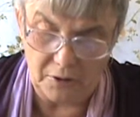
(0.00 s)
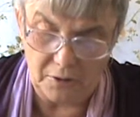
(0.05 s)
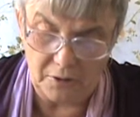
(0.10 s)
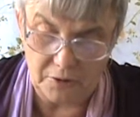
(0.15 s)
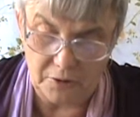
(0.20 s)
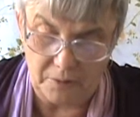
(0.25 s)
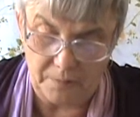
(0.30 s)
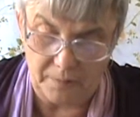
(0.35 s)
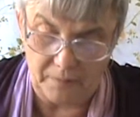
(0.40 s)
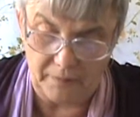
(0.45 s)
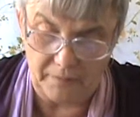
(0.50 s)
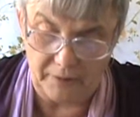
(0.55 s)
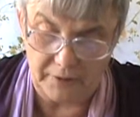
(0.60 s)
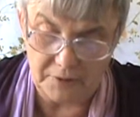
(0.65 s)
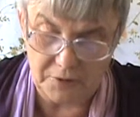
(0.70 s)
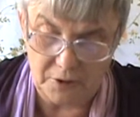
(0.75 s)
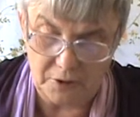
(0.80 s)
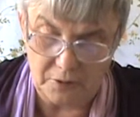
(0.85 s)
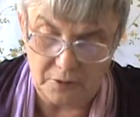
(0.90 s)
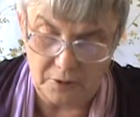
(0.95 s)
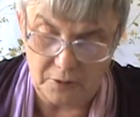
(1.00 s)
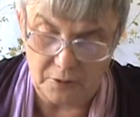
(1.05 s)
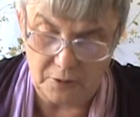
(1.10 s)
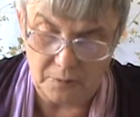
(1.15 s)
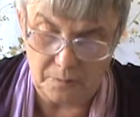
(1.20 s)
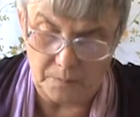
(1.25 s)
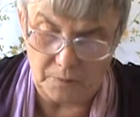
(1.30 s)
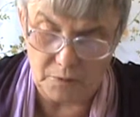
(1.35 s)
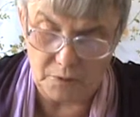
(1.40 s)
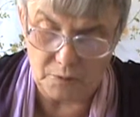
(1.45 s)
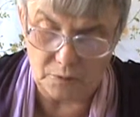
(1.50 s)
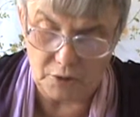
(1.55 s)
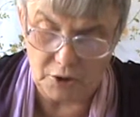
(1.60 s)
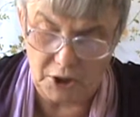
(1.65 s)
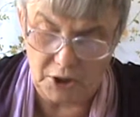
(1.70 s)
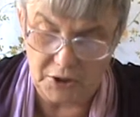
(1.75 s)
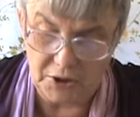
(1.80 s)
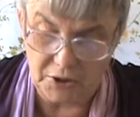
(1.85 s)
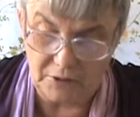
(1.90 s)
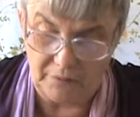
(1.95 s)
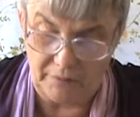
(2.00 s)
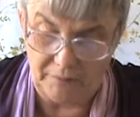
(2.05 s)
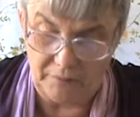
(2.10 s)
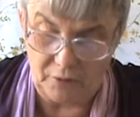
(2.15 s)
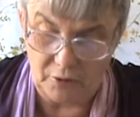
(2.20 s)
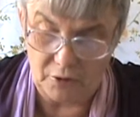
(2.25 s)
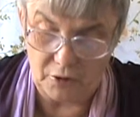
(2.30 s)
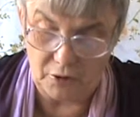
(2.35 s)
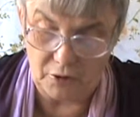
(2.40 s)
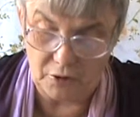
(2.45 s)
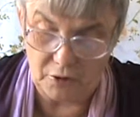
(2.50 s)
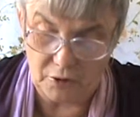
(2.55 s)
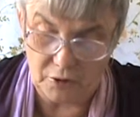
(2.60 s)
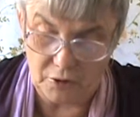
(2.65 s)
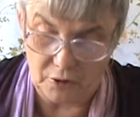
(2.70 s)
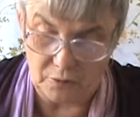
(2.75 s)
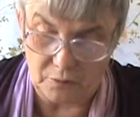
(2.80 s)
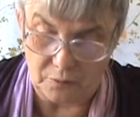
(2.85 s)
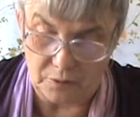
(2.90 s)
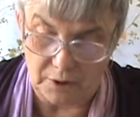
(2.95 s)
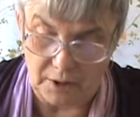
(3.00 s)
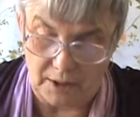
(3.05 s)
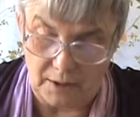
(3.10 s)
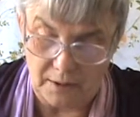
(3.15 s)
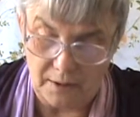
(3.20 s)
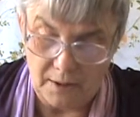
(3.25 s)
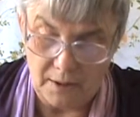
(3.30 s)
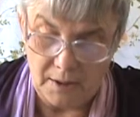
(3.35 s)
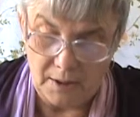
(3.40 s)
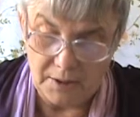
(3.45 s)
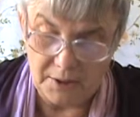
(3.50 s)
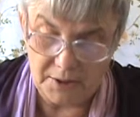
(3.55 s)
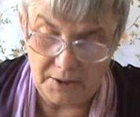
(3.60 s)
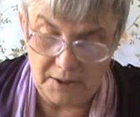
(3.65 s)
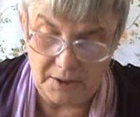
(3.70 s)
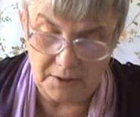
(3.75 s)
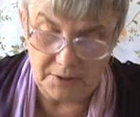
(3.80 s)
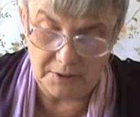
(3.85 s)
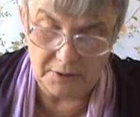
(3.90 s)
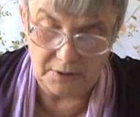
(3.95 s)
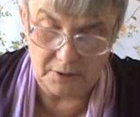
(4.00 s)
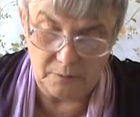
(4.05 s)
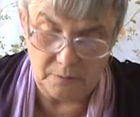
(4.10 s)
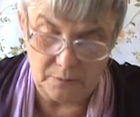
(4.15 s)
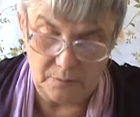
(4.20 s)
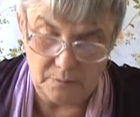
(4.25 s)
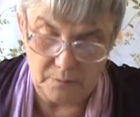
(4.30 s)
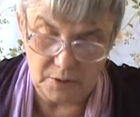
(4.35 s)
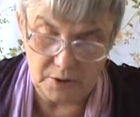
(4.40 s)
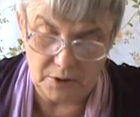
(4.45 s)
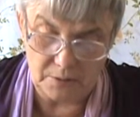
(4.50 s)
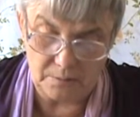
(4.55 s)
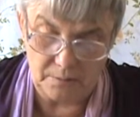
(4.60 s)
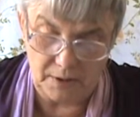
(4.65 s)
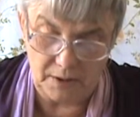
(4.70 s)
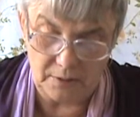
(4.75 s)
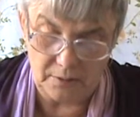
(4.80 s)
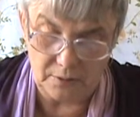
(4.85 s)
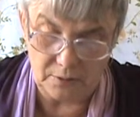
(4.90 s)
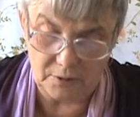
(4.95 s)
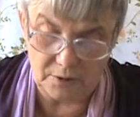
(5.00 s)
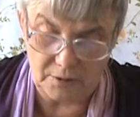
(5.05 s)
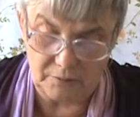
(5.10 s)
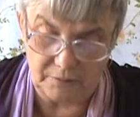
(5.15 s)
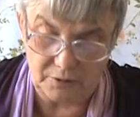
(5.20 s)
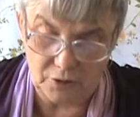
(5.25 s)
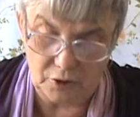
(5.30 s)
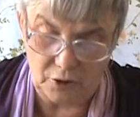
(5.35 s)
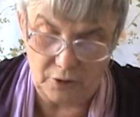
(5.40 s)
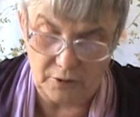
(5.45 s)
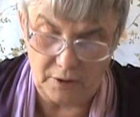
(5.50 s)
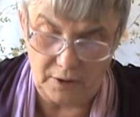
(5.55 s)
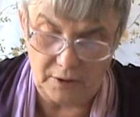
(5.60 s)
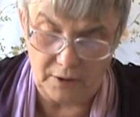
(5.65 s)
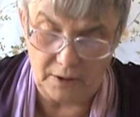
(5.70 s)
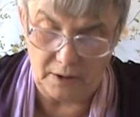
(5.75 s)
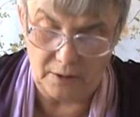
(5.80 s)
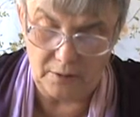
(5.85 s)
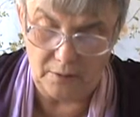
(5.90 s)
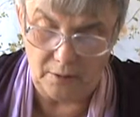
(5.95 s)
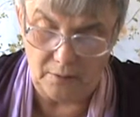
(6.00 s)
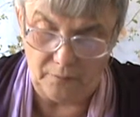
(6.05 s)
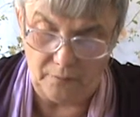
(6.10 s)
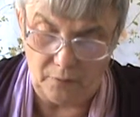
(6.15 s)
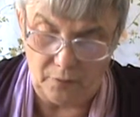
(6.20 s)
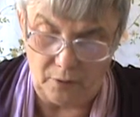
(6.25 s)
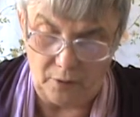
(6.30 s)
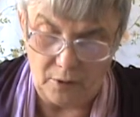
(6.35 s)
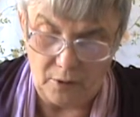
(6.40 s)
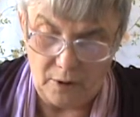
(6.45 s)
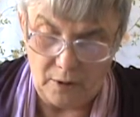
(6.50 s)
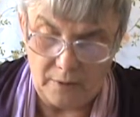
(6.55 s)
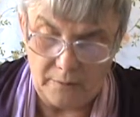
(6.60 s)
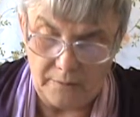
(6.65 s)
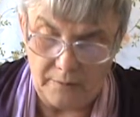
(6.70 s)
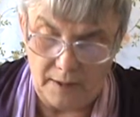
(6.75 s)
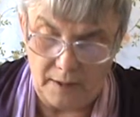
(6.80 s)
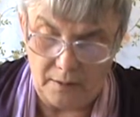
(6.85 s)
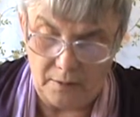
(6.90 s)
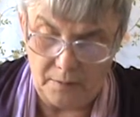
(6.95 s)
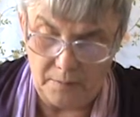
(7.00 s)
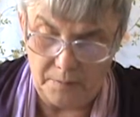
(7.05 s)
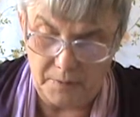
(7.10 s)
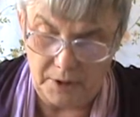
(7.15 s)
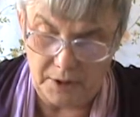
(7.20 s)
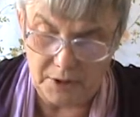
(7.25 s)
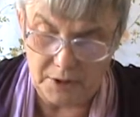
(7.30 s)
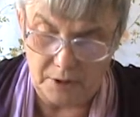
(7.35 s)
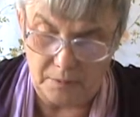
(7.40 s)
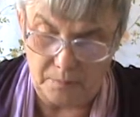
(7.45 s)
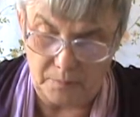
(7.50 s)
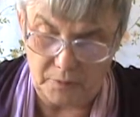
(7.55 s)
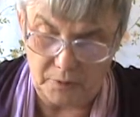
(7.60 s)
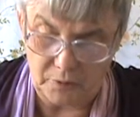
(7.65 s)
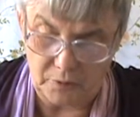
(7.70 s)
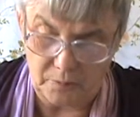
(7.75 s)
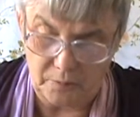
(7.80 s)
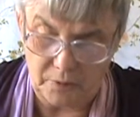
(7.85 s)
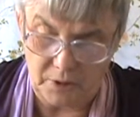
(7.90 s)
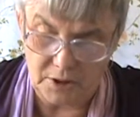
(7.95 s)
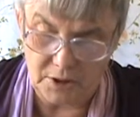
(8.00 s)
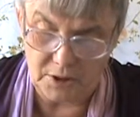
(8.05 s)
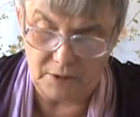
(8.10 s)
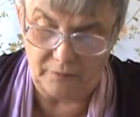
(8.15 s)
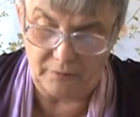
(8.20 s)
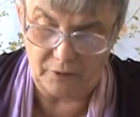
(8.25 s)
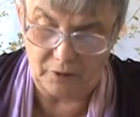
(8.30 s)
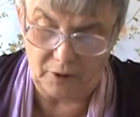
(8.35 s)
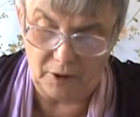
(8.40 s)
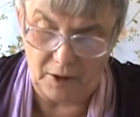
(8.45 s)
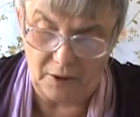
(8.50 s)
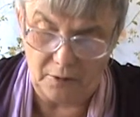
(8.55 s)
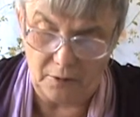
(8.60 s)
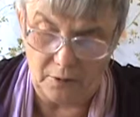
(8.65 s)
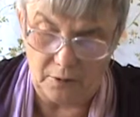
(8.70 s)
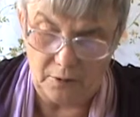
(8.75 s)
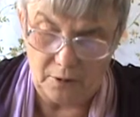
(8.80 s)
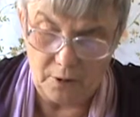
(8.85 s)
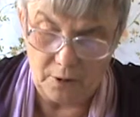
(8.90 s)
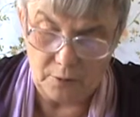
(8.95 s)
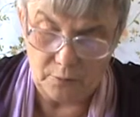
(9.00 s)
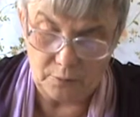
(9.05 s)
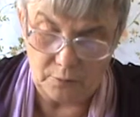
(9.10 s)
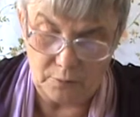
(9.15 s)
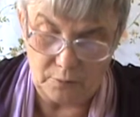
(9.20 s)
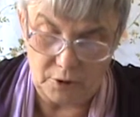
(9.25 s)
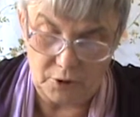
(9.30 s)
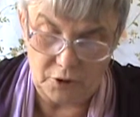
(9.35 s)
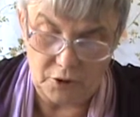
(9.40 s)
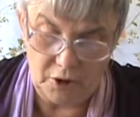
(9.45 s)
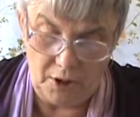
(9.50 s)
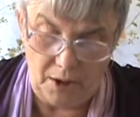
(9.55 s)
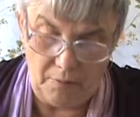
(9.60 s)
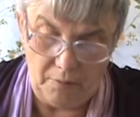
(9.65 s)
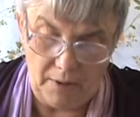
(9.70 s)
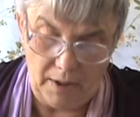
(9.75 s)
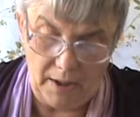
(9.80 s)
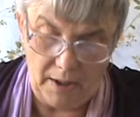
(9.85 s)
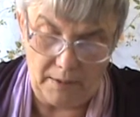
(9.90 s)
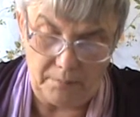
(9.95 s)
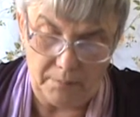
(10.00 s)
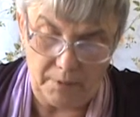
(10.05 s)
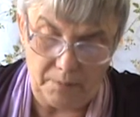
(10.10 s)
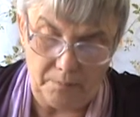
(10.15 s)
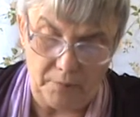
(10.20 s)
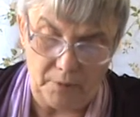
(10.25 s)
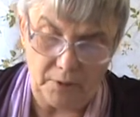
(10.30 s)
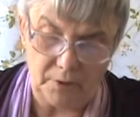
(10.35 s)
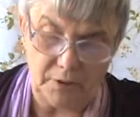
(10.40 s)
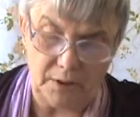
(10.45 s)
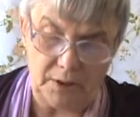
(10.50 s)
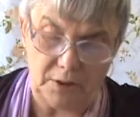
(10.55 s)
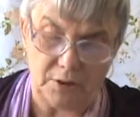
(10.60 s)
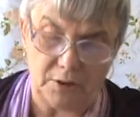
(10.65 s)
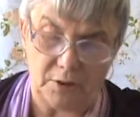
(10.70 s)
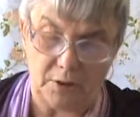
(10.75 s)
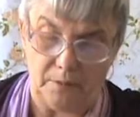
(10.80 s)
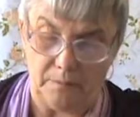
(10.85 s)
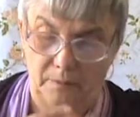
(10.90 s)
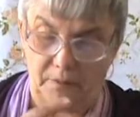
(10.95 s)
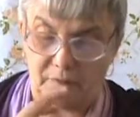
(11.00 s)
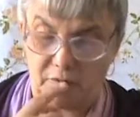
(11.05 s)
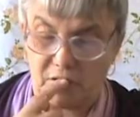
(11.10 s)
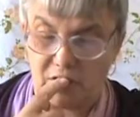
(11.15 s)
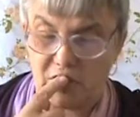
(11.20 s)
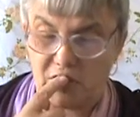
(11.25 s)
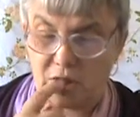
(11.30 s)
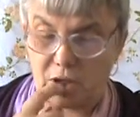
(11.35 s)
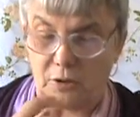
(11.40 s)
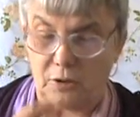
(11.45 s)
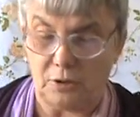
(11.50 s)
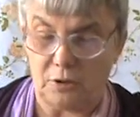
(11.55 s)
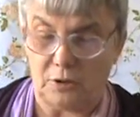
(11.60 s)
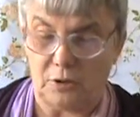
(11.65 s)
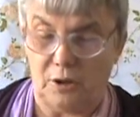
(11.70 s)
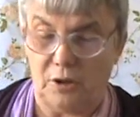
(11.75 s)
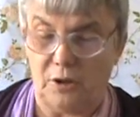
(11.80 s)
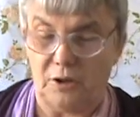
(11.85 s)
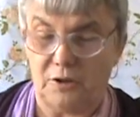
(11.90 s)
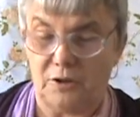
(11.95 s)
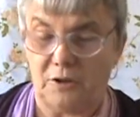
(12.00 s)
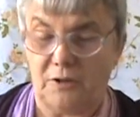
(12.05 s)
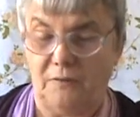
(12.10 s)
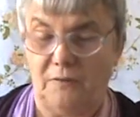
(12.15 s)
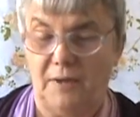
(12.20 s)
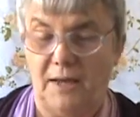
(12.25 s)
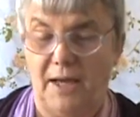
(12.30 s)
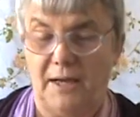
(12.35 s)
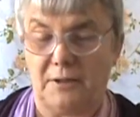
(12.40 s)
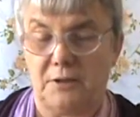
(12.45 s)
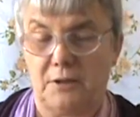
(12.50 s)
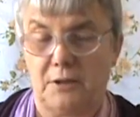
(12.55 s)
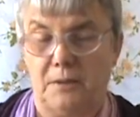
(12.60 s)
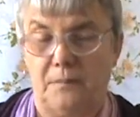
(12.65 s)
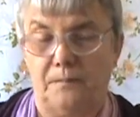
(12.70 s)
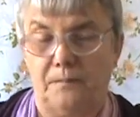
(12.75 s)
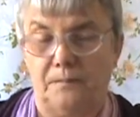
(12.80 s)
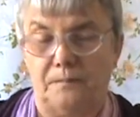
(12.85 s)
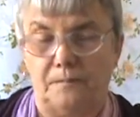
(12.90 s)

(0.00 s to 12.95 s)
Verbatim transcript: doprowadzone do posłuszeństwa woli Chrystusa. Serce, umysł będą stworzone na nowo, na obraz i podobieństwo tego, który działa, aby poddać sobie wszystko, co jest w nas.